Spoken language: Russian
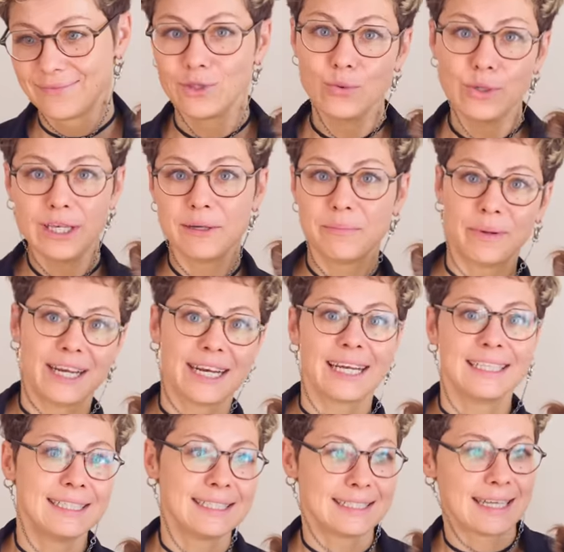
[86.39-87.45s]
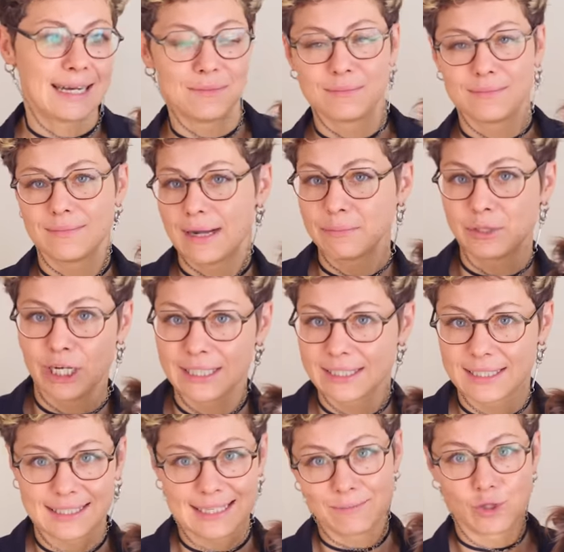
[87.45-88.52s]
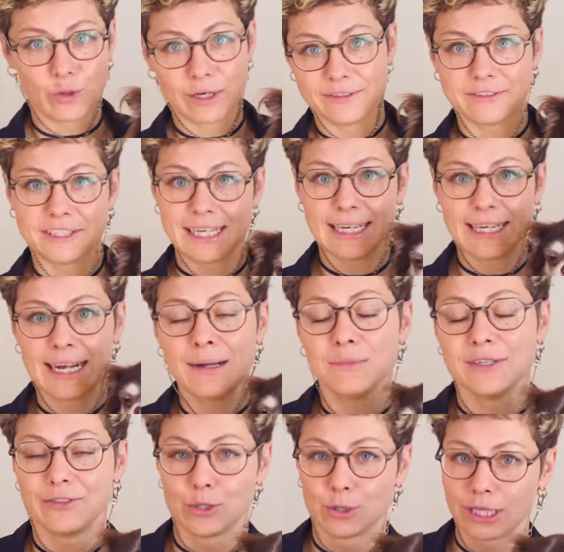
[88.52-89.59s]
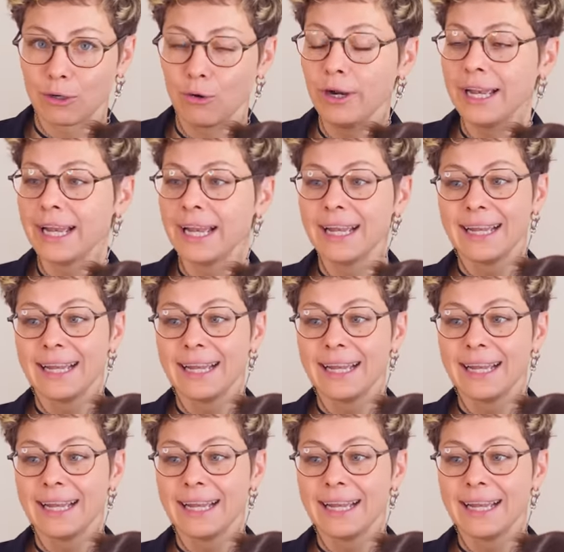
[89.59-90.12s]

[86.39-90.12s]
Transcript: Ну и приходите там общаться со мной в Телеграм и все такое.